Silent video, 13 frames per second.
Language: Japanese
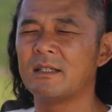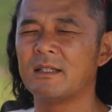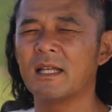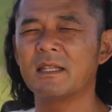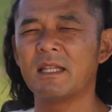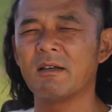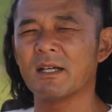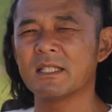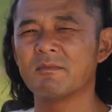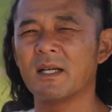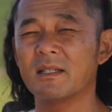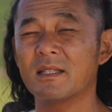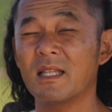なっては
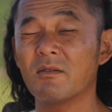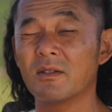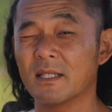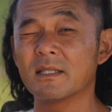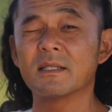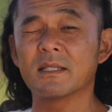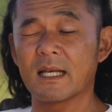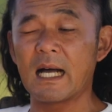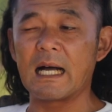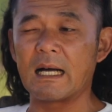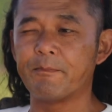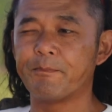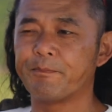しまったのです
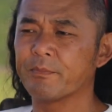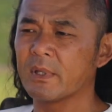が、